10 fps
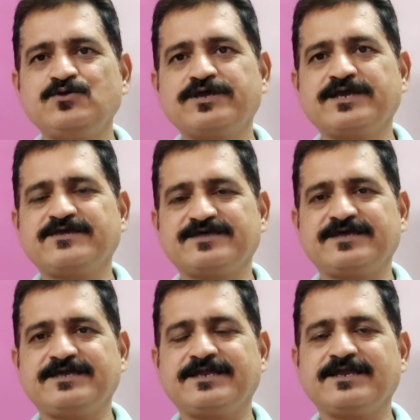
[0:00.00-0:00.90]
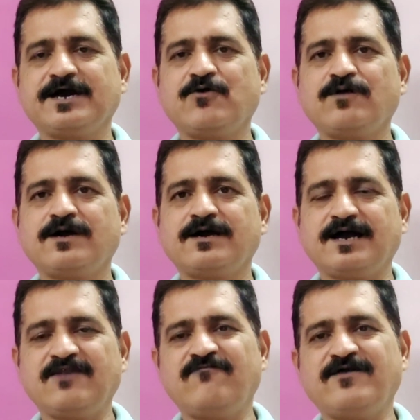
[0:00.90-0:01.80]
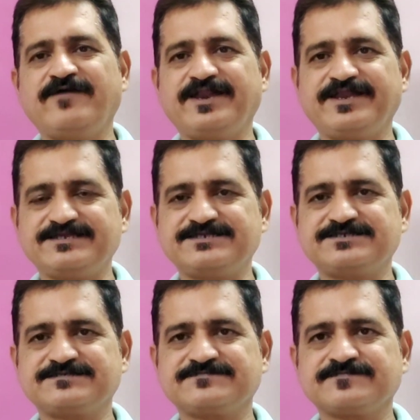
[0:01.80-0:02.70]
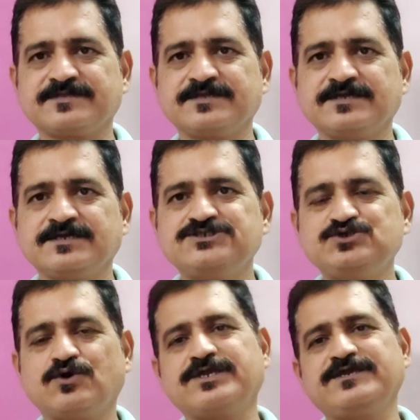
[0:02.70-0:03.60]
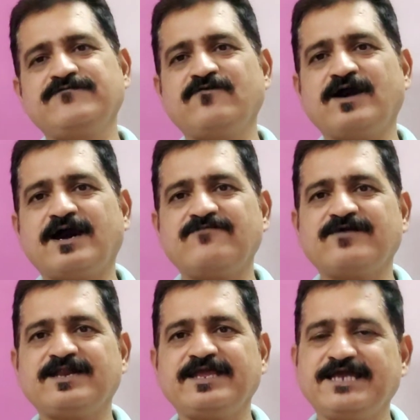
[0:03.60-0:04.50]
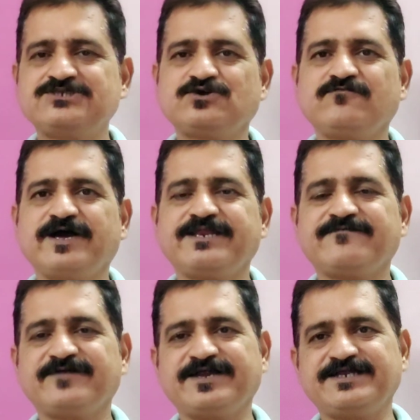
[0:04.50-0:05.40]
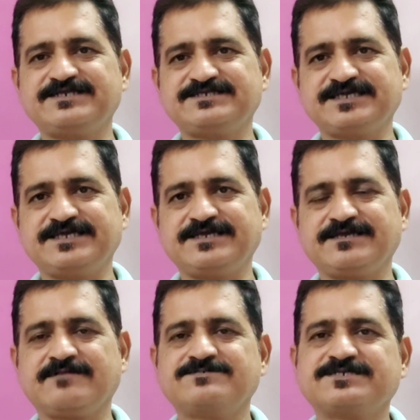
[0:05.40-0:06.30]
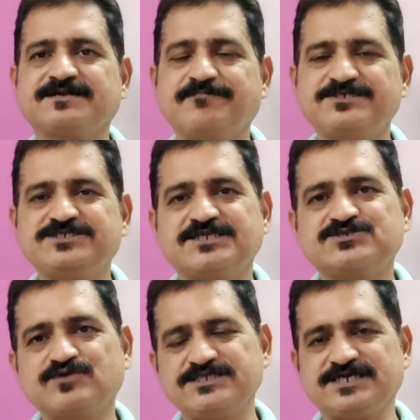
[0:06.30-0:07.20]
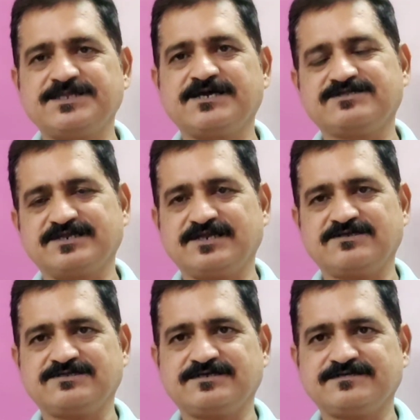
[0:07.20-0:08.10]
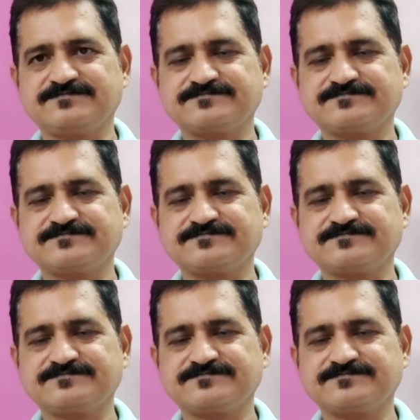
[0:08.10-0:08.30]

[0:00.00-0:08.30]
यूके से निकला हुआ अल्फ़ा वेरिएंट जो कि वुहान वाले एक्चुअल वेरिएंट से कम से कम 50 गुना ज़्यादा ख़तरनाक था